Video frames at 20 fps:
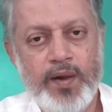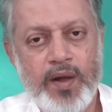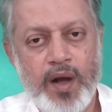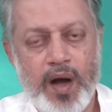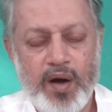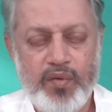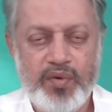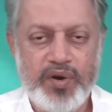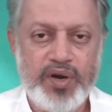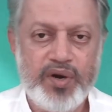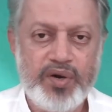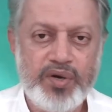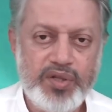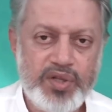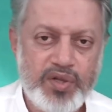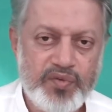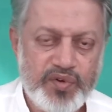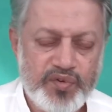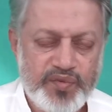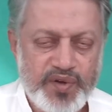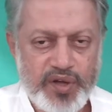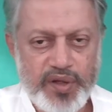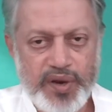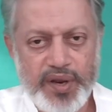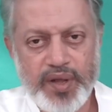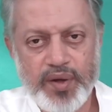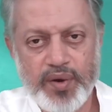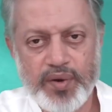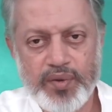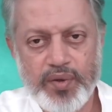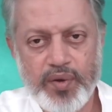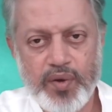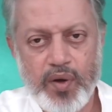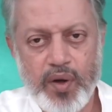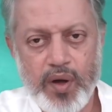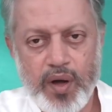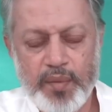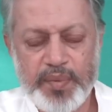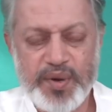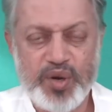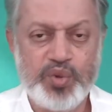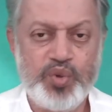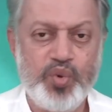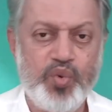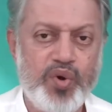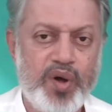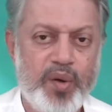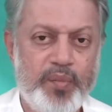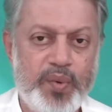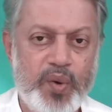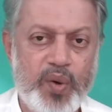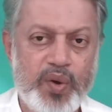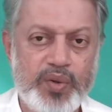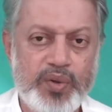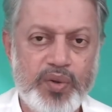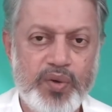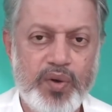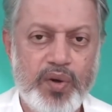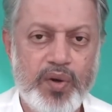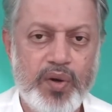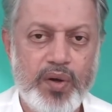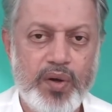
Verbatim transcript: அவர் எழுந்து விவகரிக்கிறதும் அப்புறம் தூங்க போறதும்